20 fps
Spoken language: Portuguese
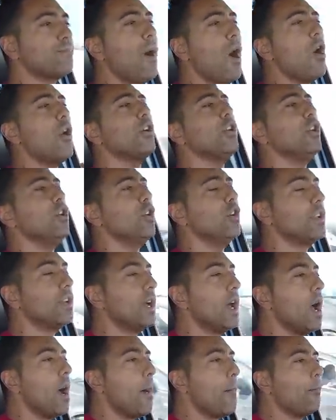Pau, Yuri,
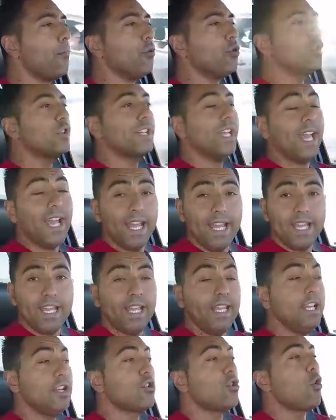porquê
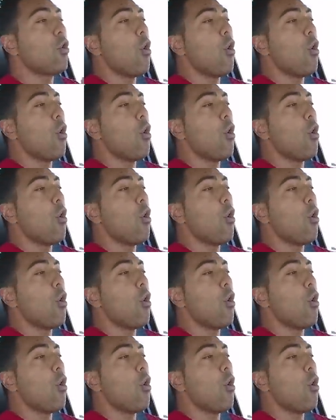e